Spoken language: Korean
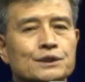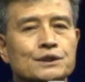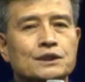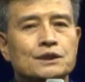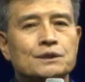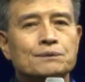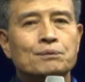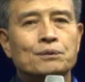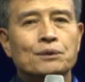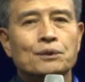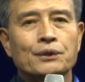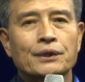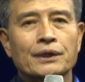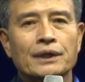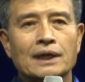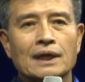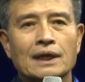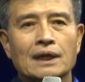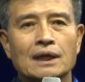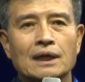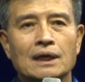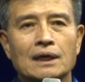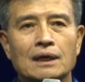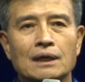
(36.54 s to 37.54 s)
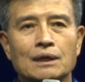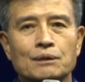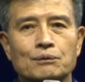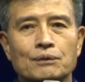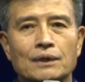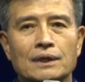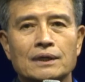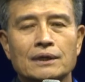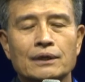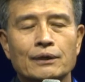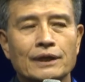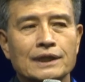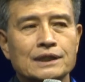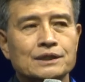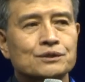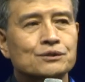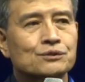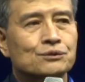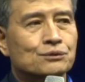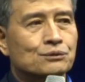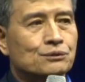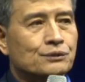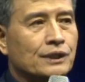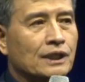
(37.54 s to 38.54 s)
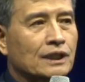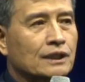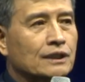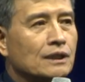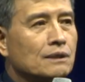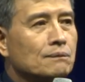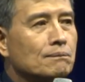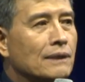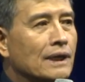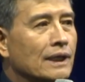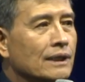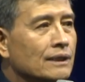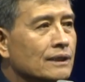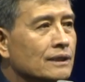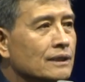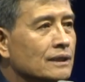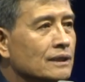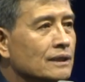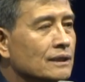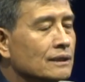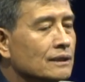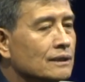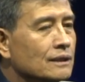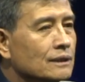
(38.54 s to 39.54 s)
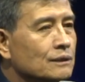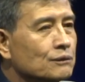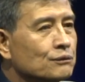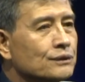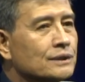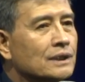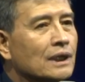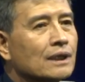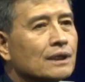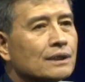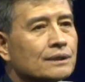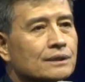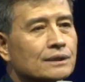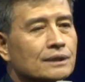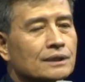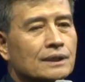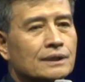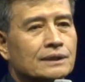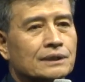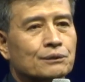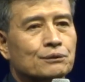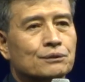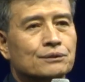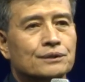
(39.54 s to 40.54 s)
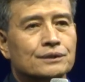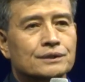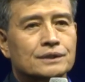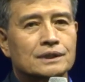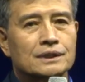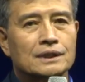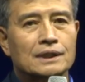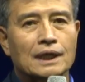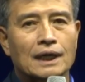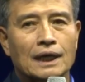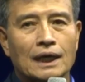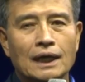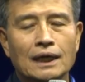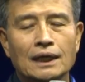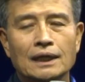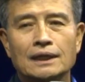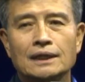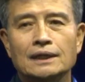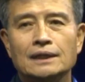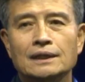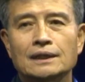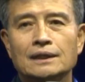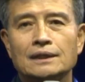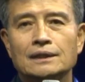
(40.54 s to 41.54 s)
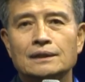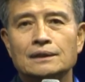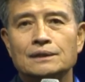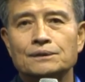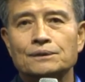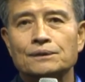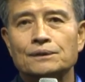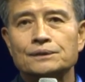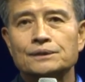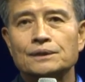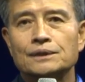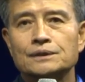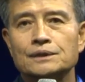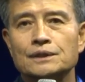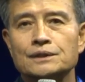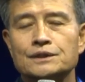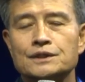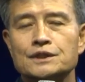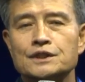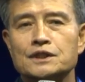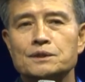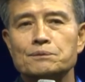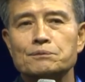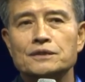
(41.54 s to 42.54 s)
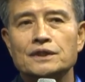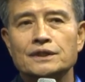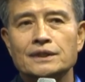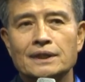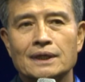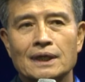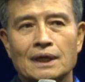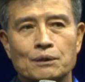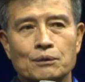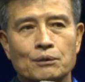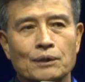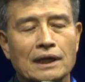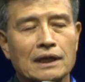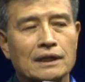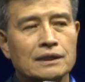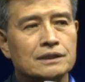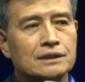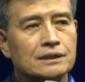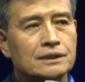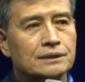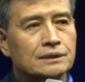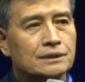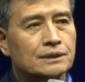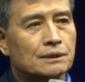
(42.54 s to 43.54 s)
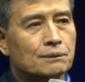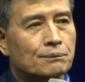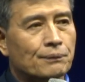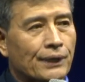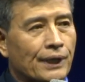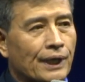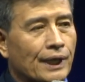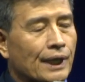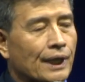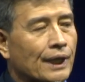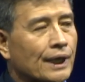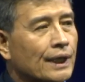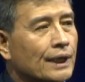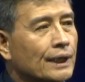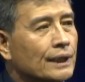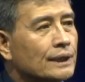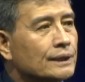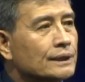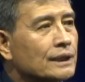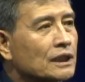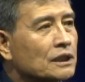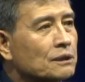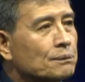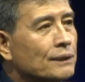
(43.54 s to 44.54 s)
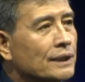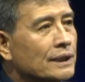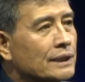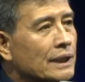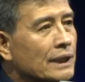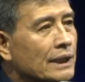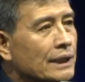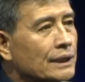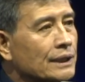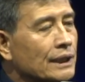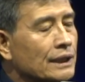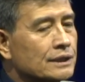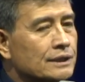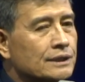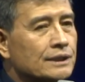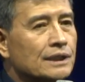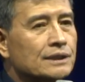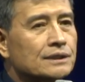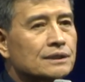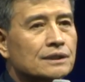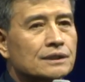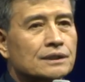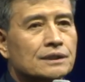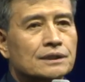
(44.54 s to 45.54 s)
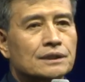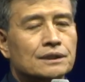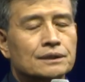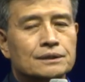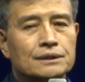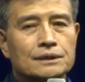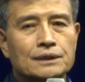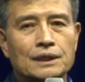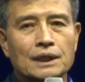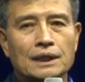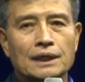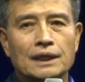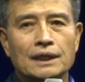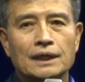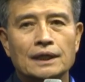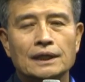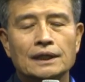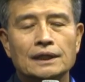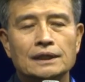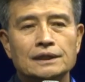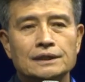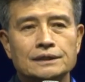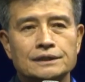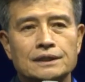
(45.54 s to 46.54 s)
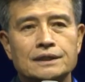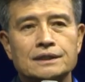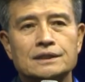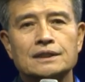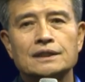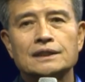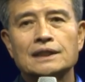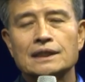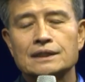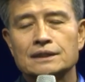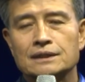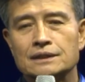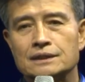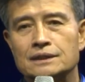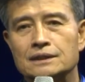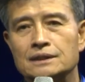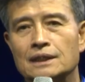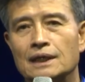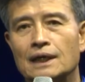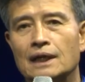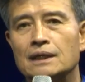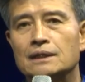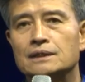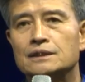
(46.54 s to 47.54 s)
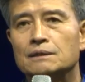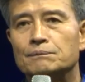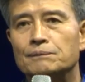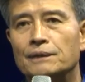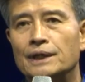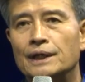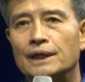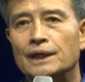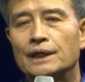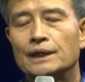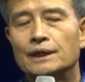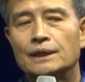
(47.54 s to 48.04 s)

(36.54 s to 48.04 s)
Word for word: 십오 회라고 하는 횟수에 걸맞는 위상을 어떻게 세울 것인가, 또 정전 칠십 년이라고 하는 시점에 다큐멘터리의 시대 정신을 어떻게 실천할 것인가 하는 점에